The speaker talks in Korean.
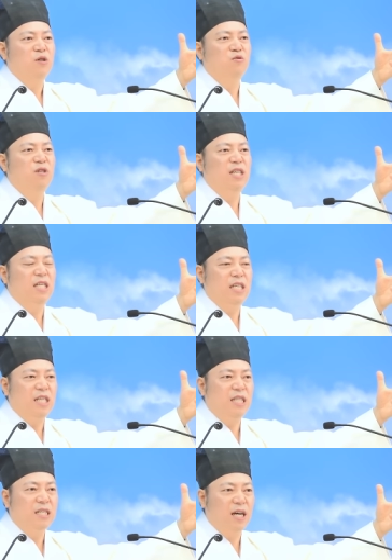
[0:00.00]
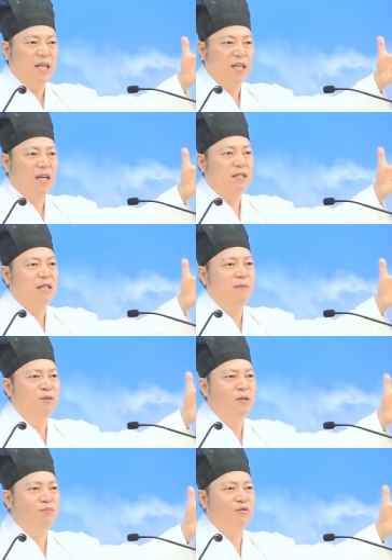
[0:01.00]
우리 인간에게
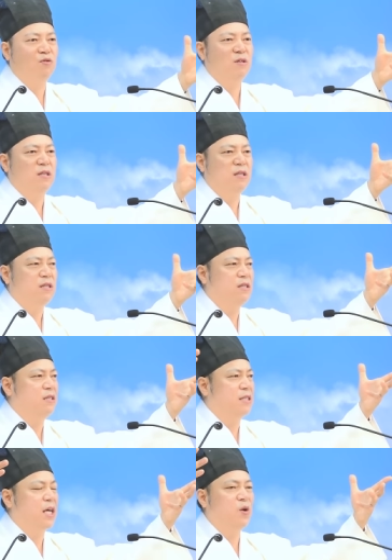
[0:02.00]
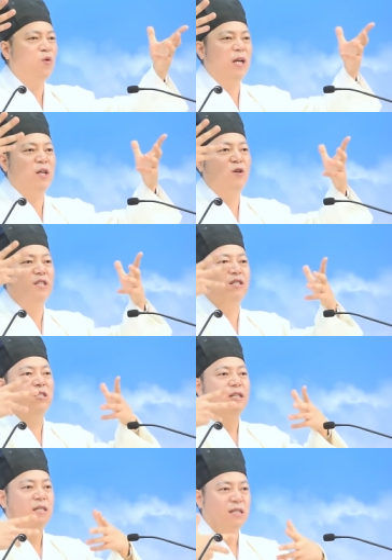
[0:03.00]
30%는 늘 새로운
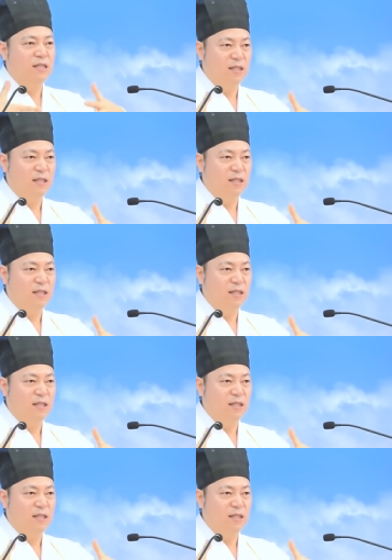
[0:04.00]
에너지를